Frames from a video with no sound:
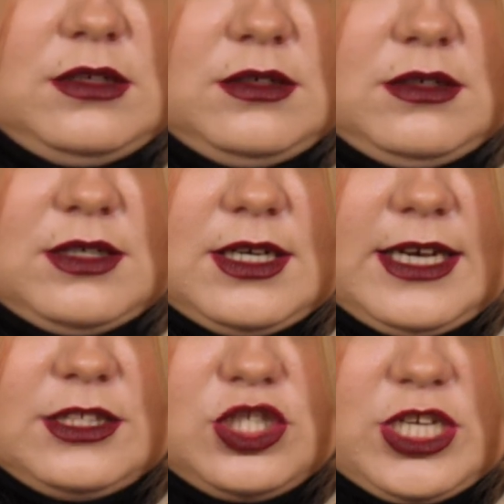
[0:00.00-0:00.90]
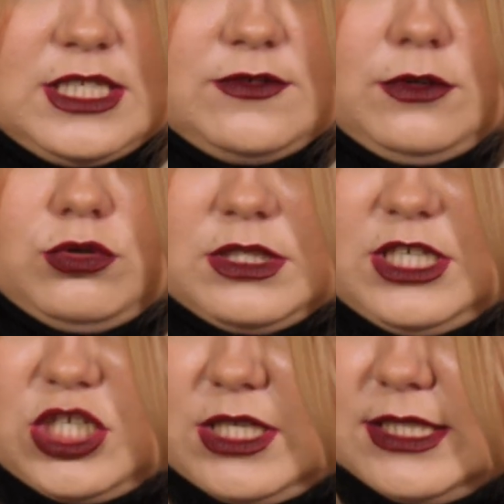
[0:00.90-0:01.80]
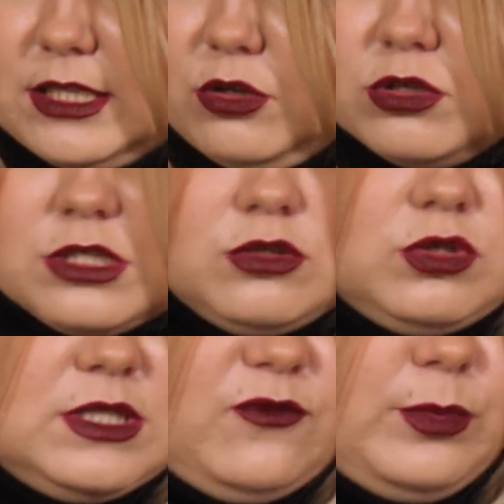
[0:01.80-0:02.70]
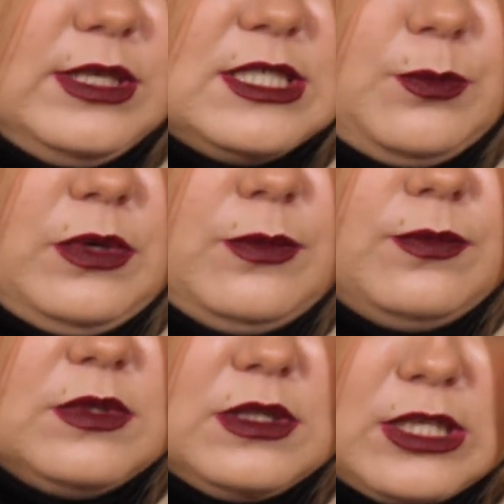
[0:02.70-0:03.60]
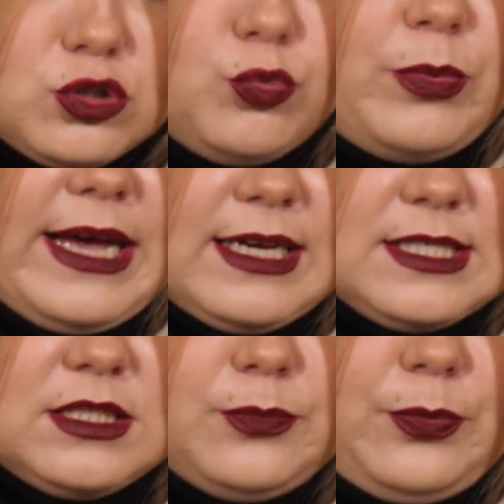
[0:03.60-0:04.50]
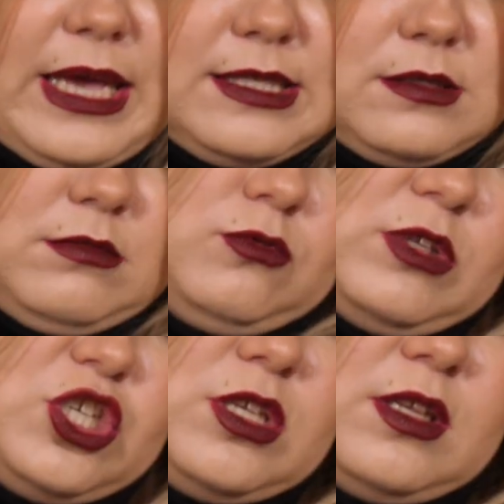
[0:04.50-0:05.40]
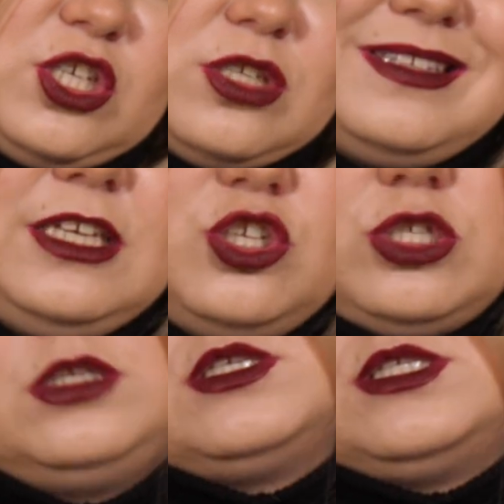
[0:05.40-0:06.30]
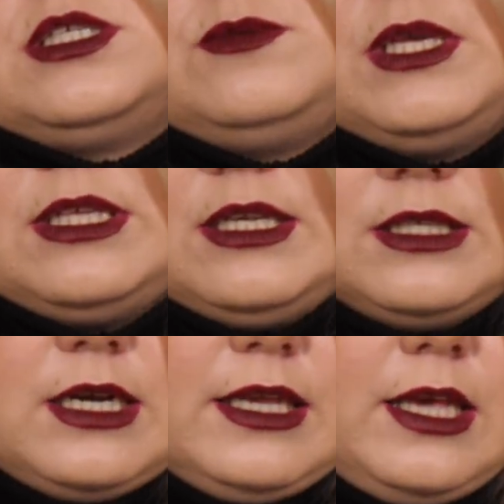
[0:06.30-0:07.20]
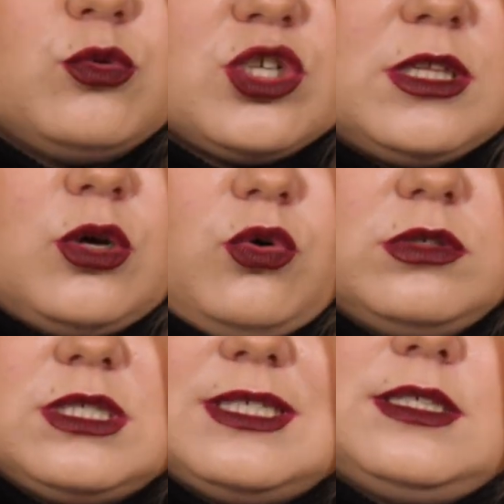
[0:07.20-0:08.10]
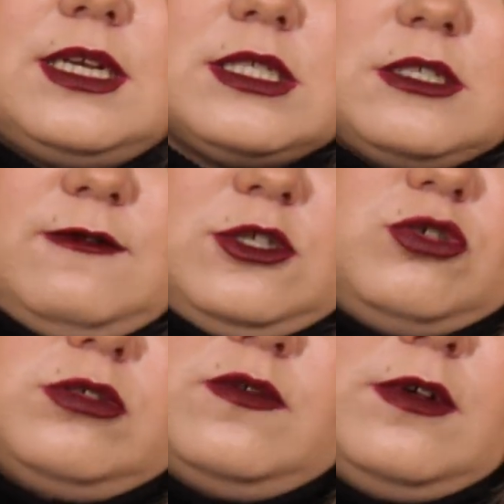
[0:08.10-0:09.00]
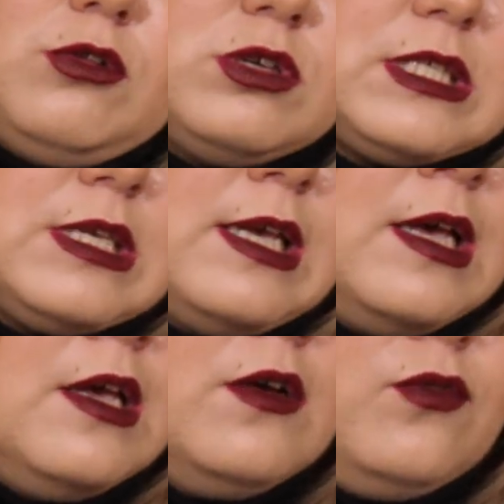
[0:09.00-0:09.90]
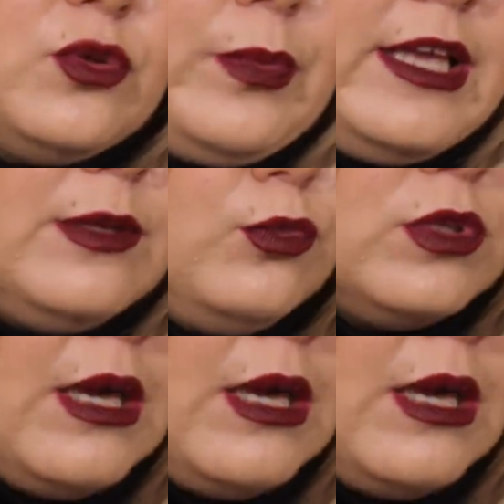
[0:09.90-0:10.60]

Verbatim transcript: э, какая-то часть волос даже остается, то есть, в принципе, отступая где-то 5 ну, точнее даже 3-4 сантиметра от корней уже находится стрессовая зона волос. Вот, поэтому